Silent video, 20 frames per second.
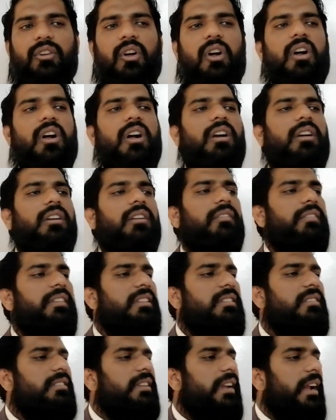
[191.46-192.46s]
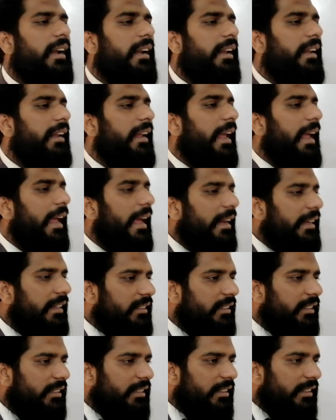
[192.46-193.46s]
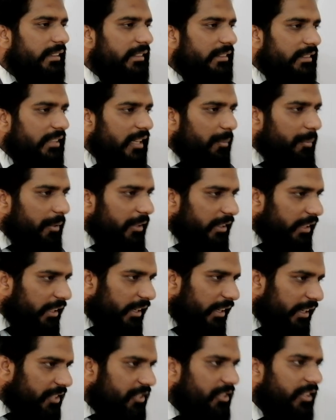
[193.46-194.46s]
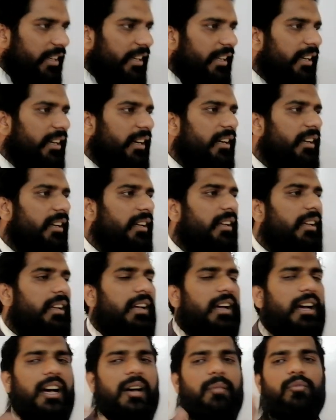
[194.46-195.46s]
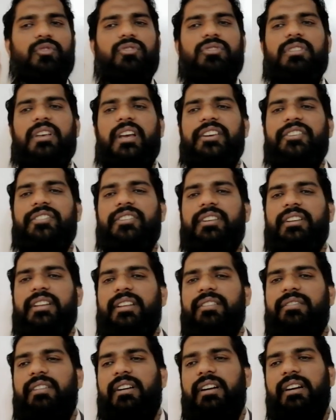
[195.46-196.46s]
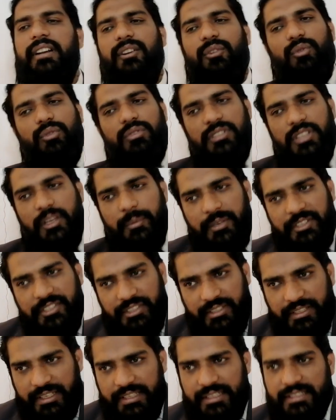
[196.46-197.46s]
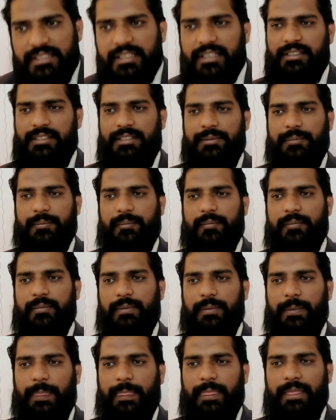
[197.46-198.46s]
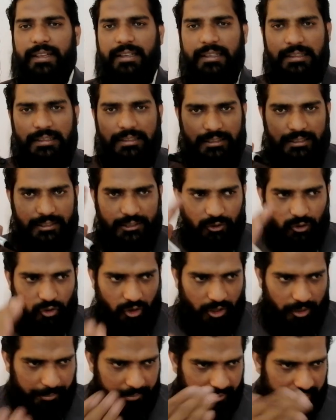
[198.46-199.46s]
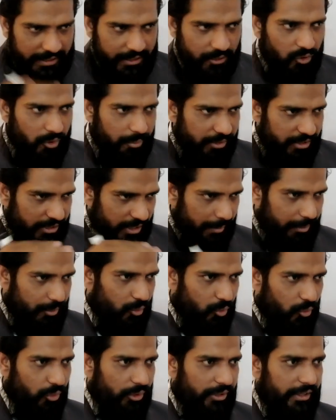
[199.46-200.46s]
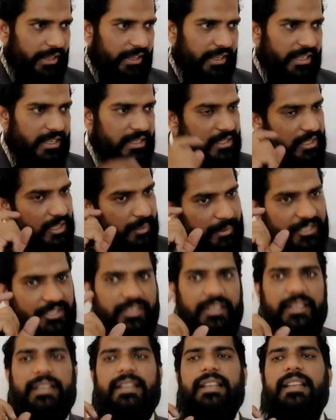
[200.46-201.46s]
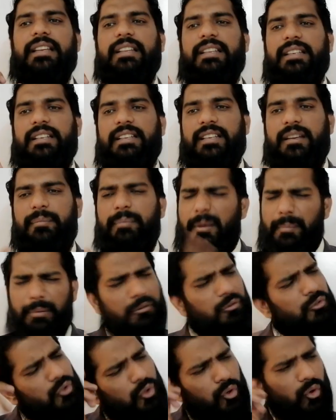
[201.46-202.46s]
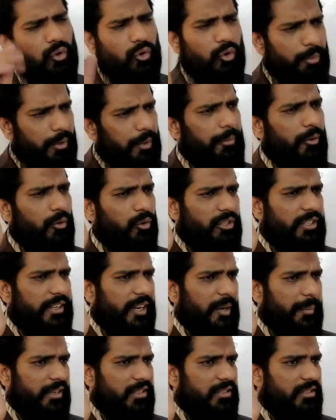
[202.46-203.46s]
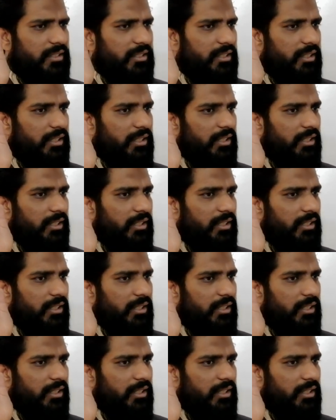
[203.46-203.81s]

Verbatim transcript: नॉट विद स्टैंडिंग एनी थिंग इसका पता नहीं चलेगा हम उस सेक्शन की वर्डिंग को समझ ही नहीं सकते तो हमने ये जो अभी स्टेप शुरू किया ना ये समझने के लिए किया पेपर को छोड़ दो पेपर हो जाएगा पास